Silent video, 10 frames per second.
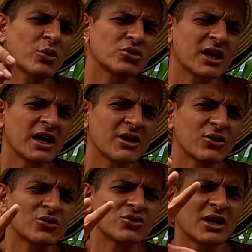a
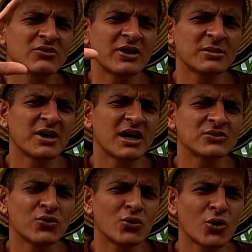proteger contra
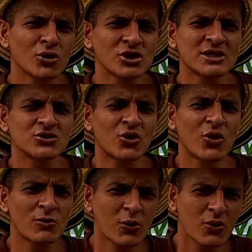enfermedades fungosas
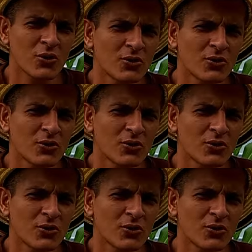como